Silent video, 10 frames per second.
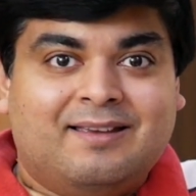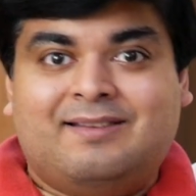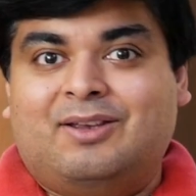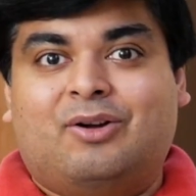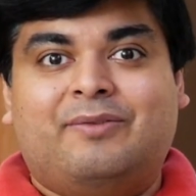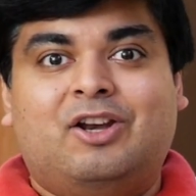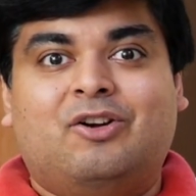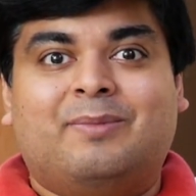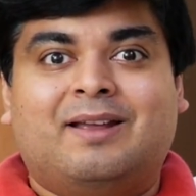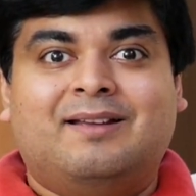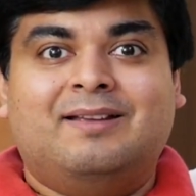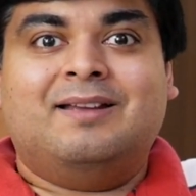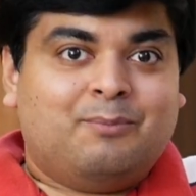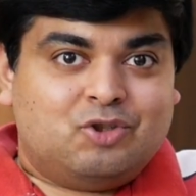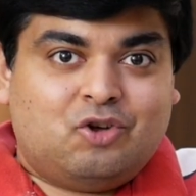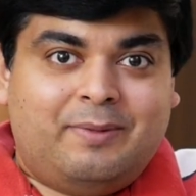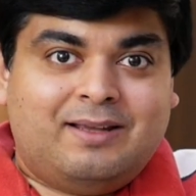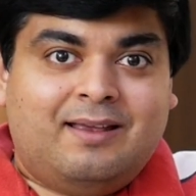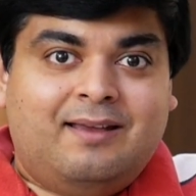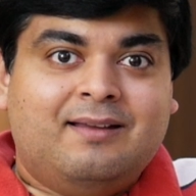किसी और वीडियो में मुझे
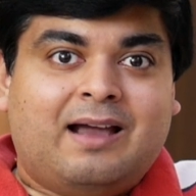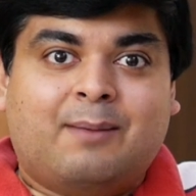उम्मीद है